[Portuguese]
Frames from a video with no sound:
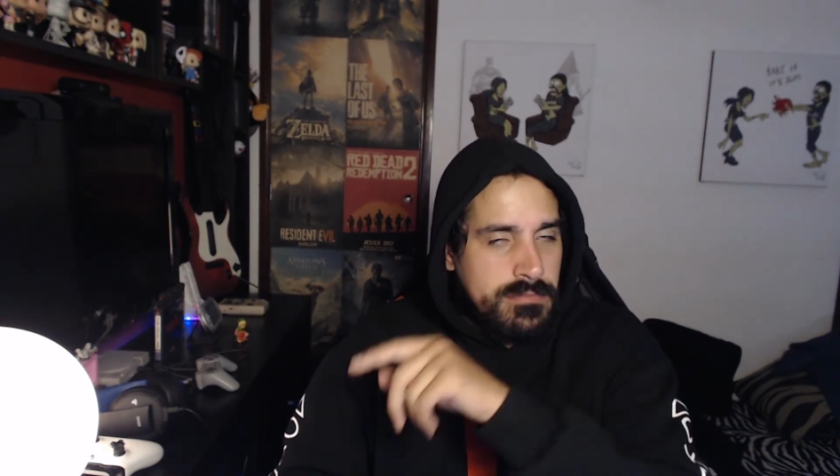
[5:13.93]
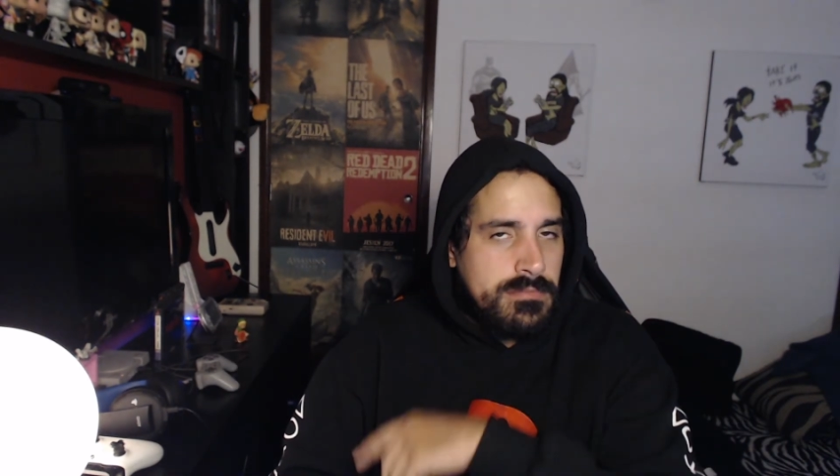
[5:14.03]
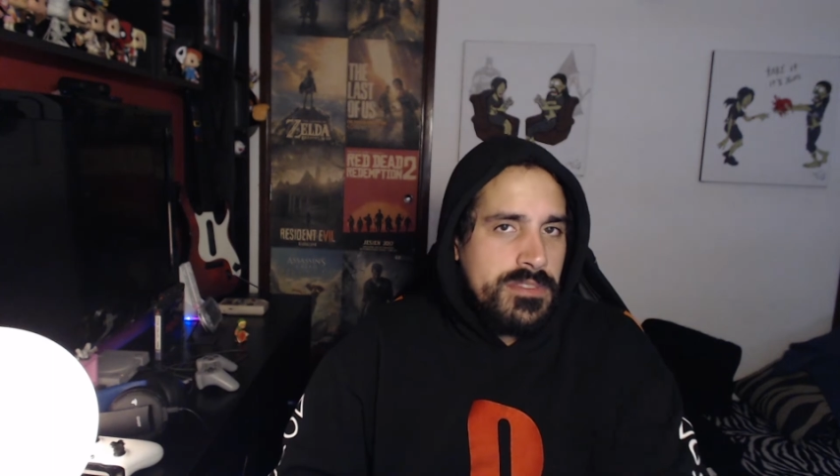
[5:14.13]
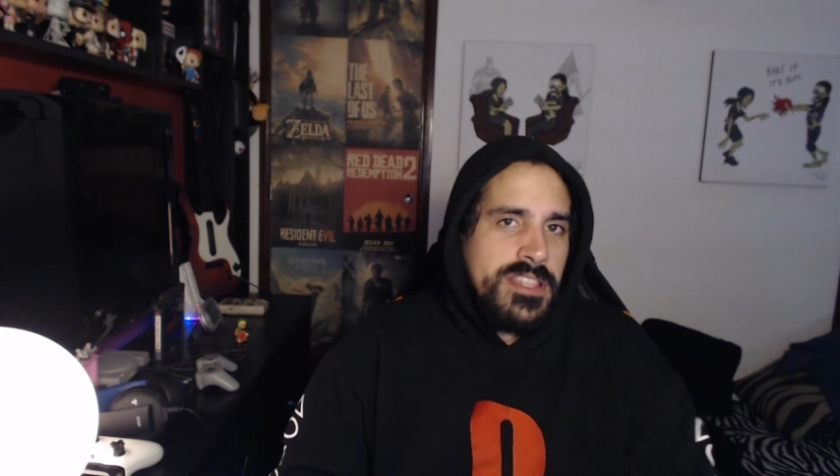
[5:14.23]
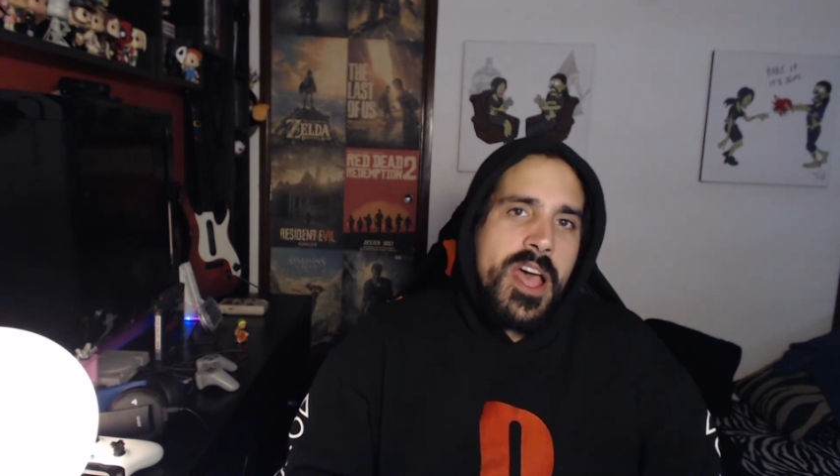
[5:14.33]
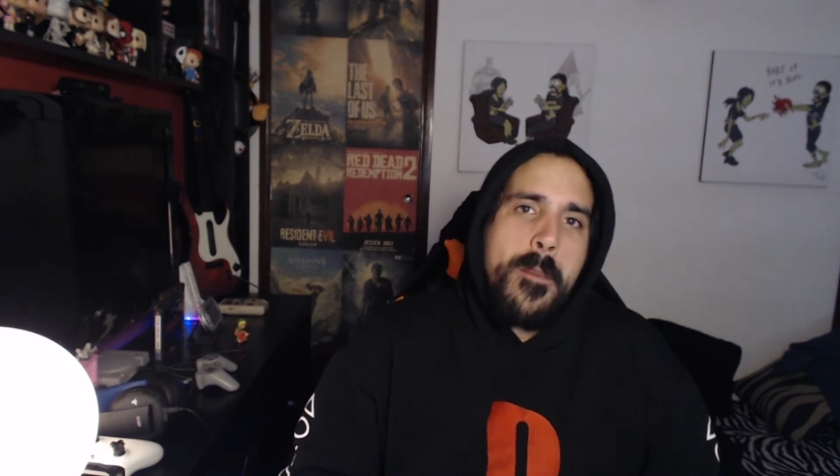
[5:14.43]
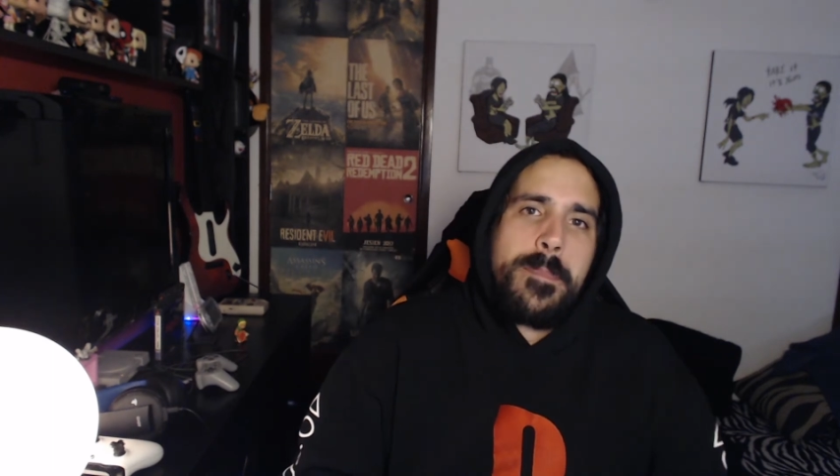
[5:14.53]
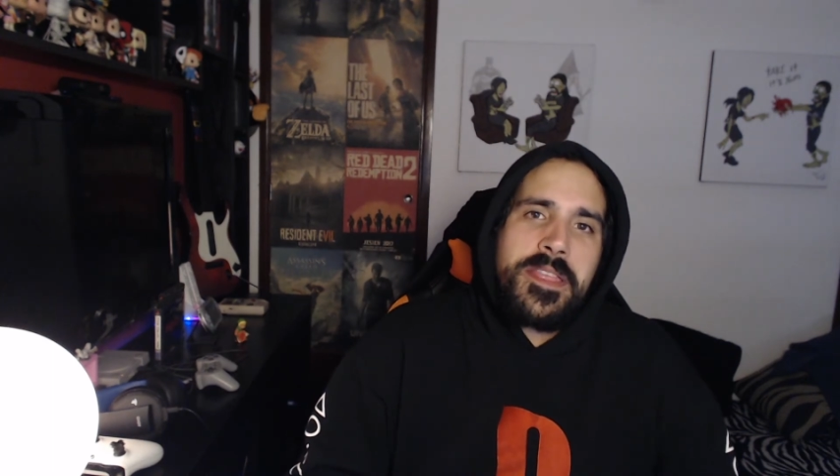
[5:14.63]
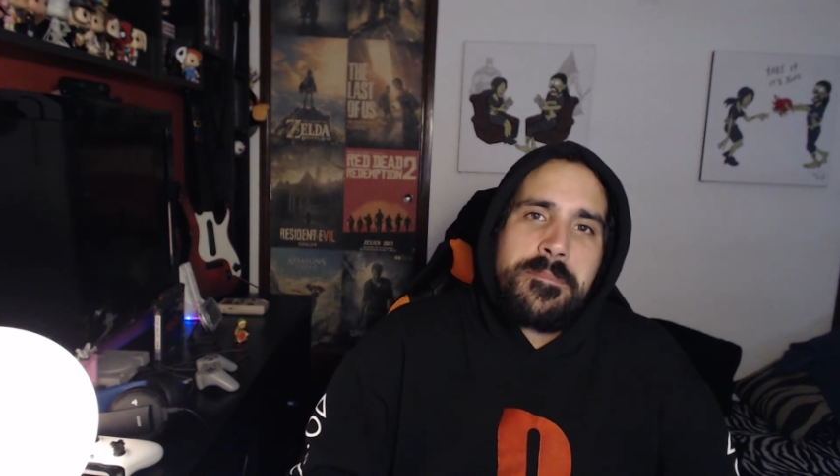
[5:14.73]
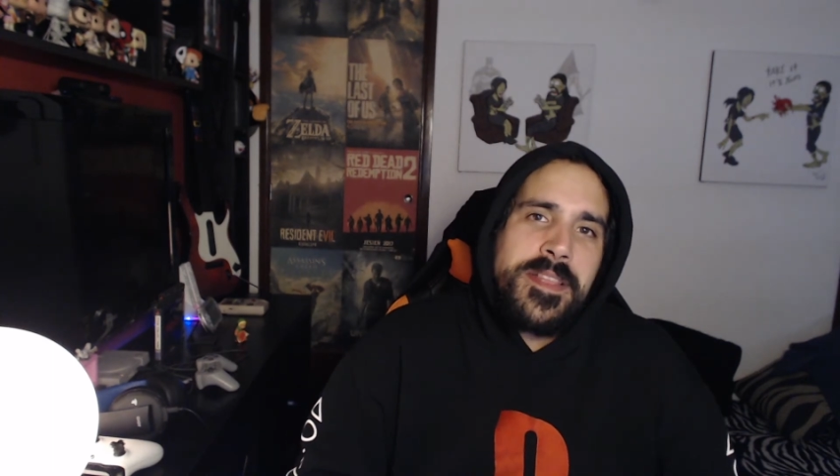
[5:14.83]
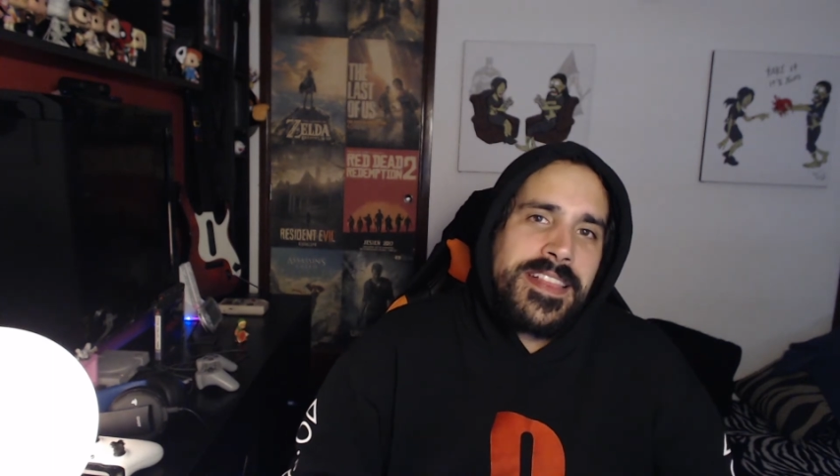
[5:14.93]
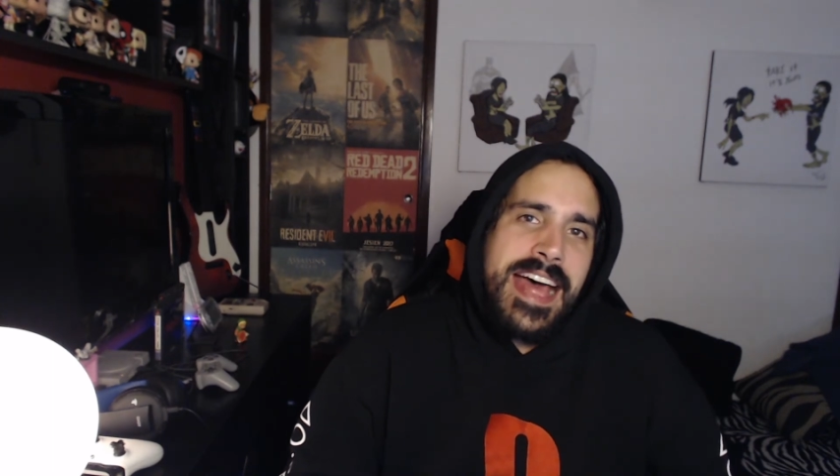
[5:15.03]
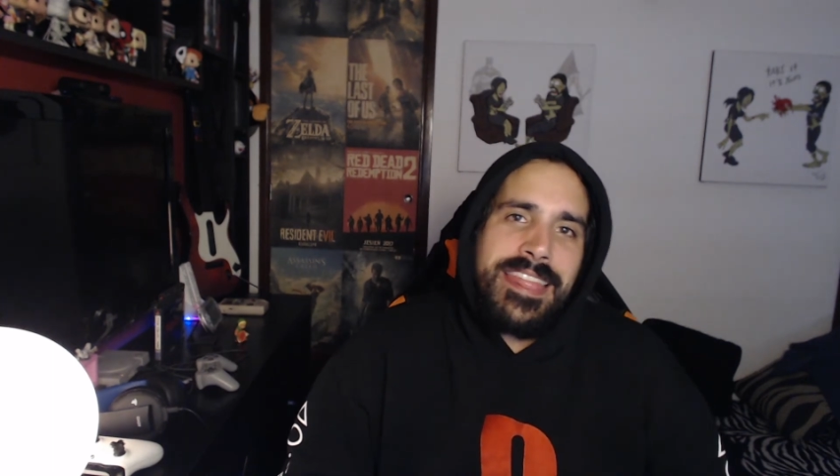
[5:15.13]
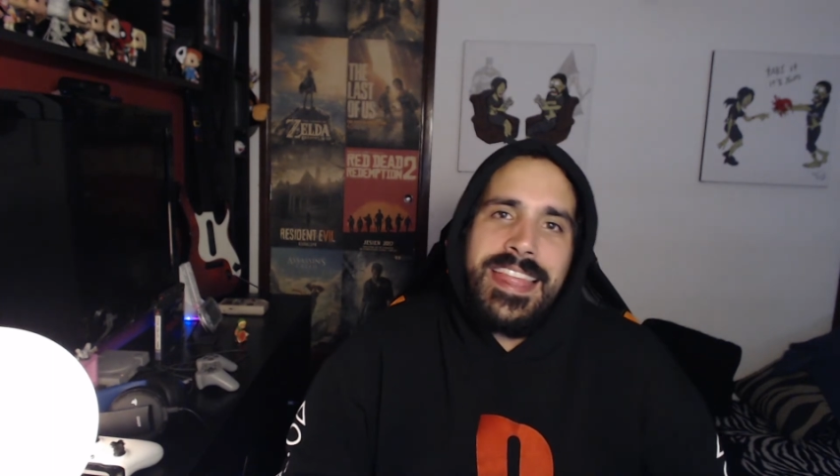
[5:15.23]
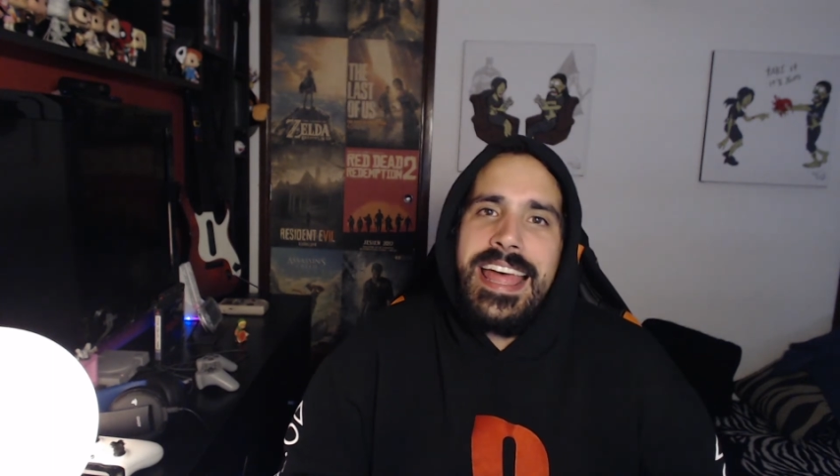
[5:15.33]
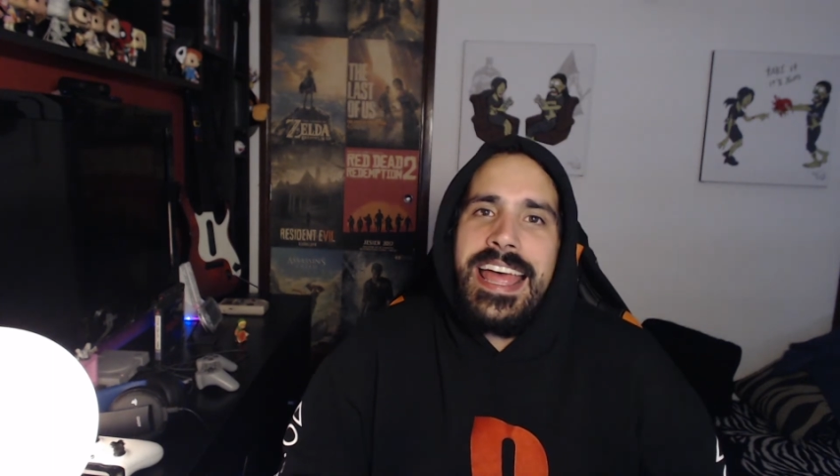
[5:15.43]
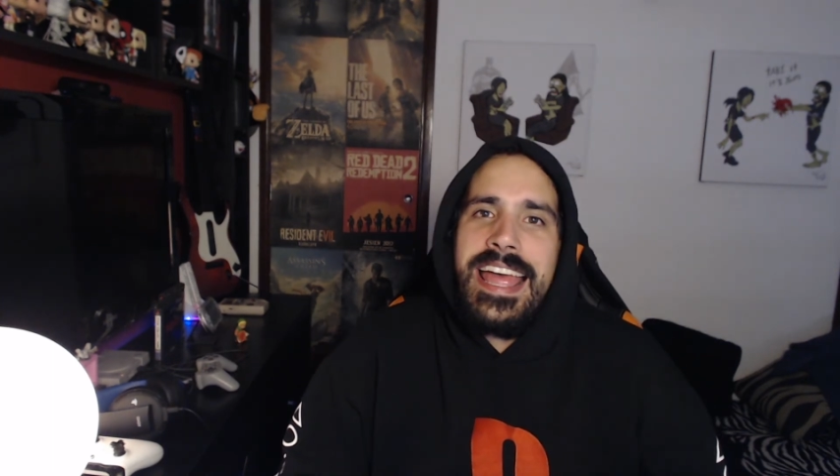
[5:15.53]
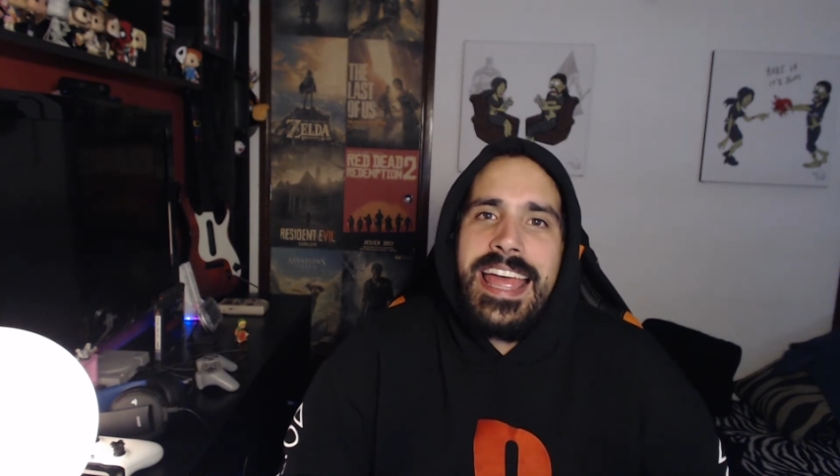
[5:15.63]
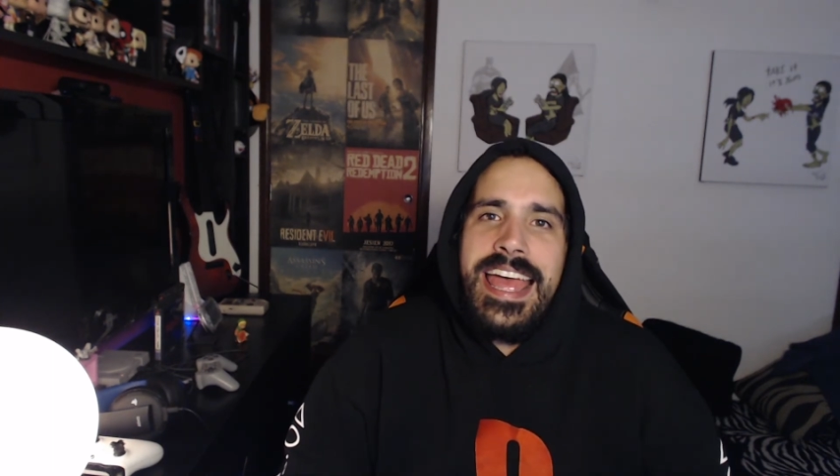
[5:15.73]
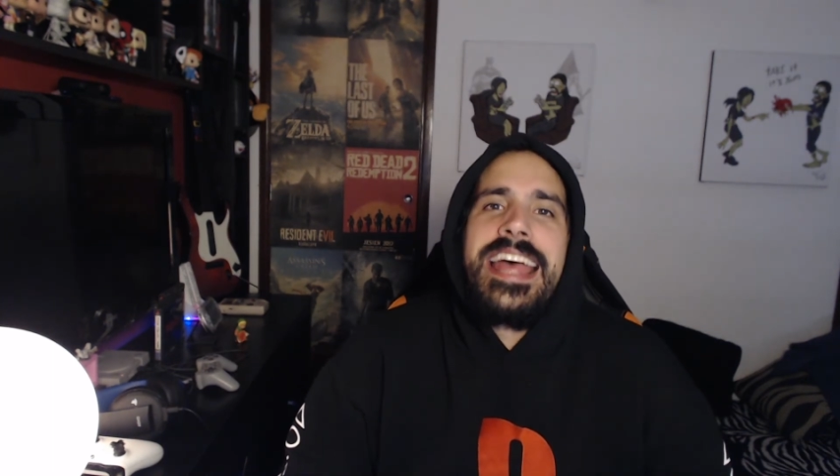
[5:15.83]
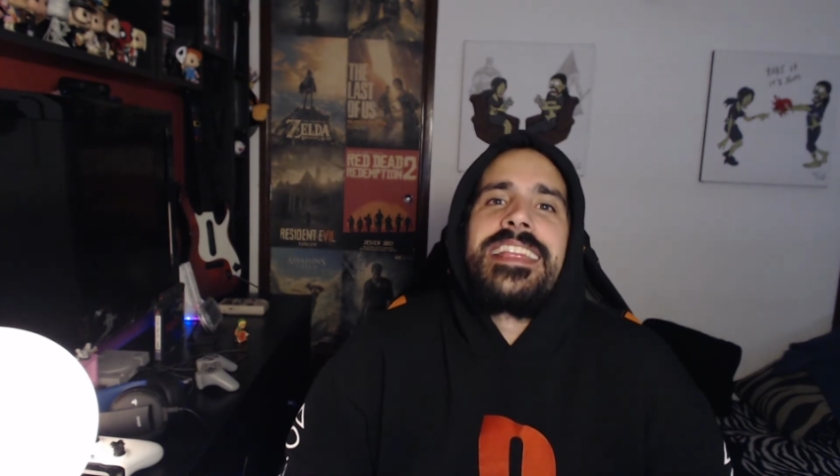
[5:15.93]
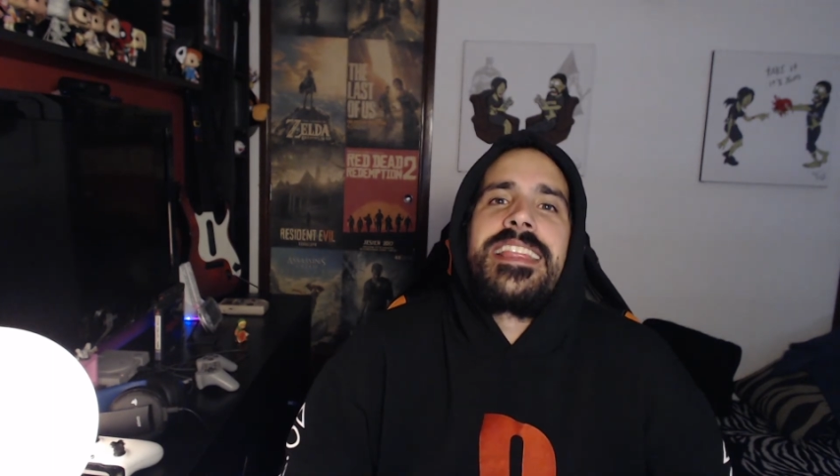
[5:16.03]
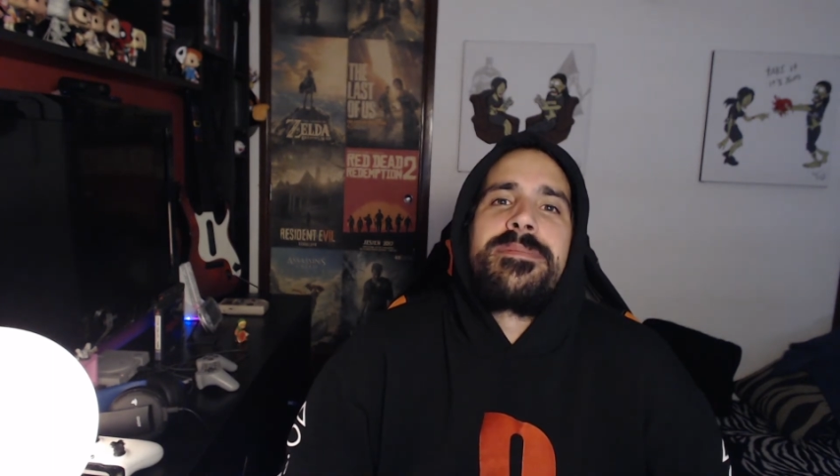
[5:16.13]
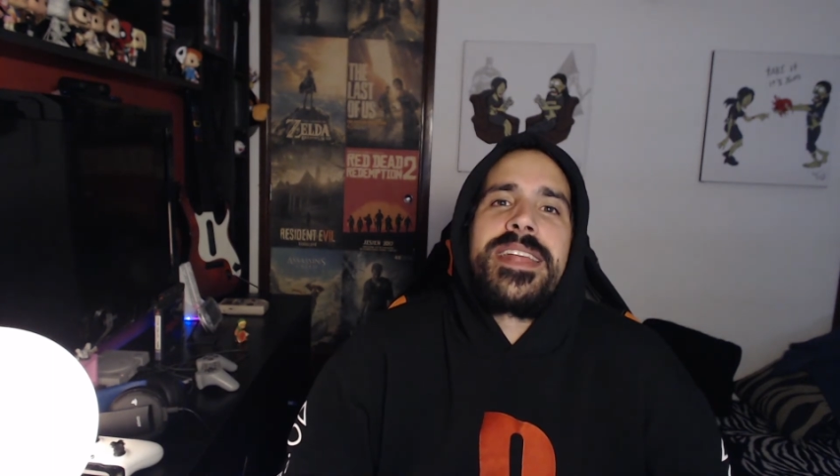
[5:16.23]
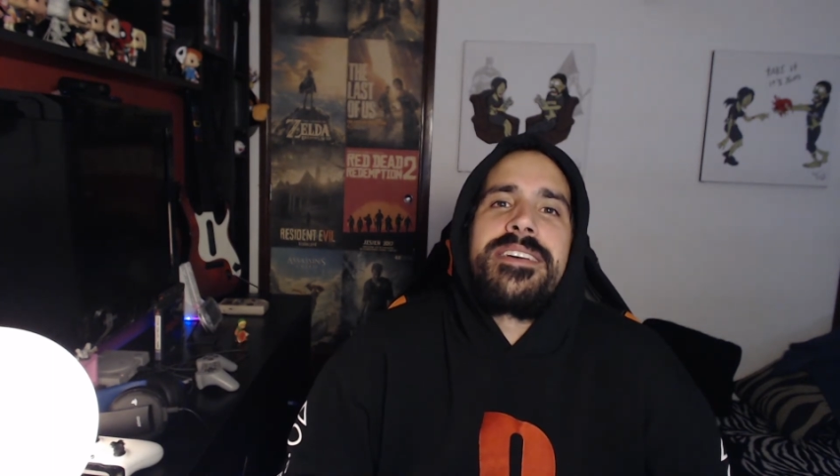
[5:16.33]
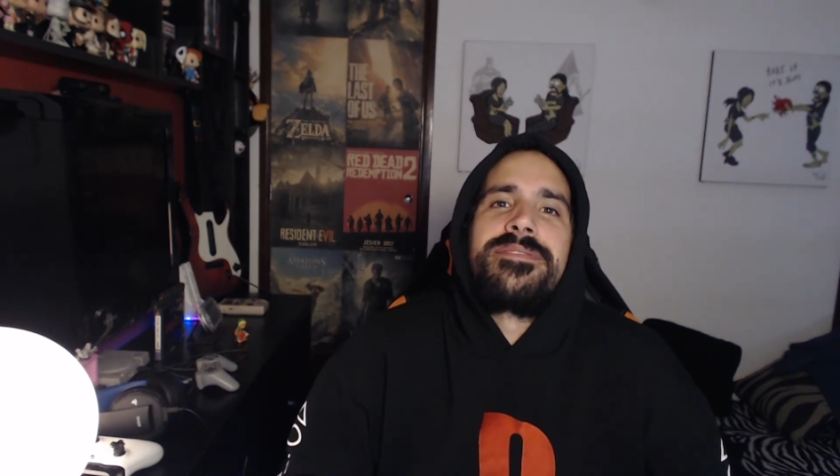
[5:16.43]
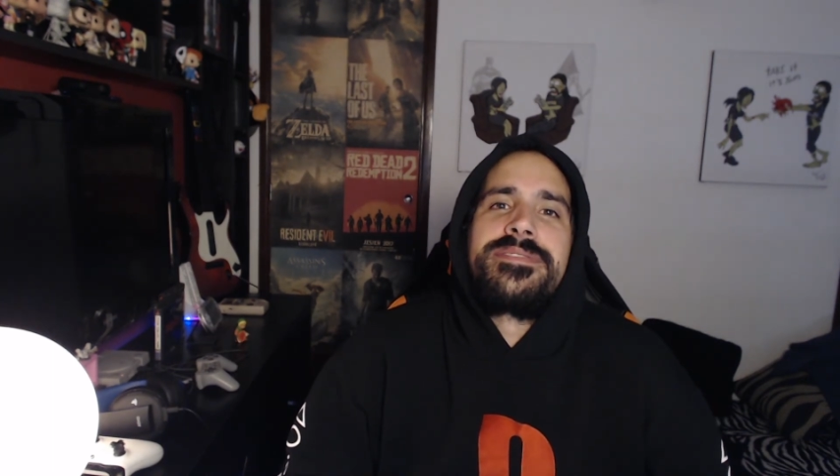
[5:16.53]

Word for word: não perder pitada. Até breve.